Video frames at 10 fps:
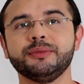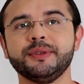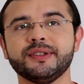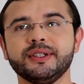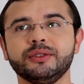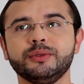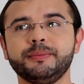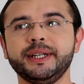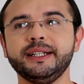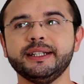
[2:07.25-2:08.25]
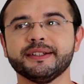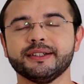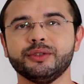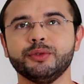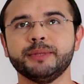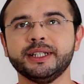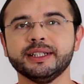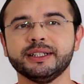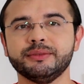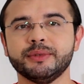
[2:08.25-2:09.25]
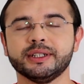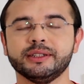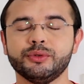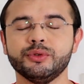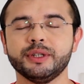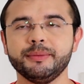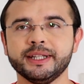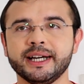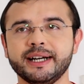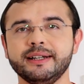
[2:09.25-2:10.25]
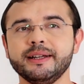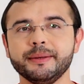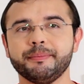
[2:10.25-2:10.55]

Eu me sinto bem nessa cor branca, é uma cor que me dá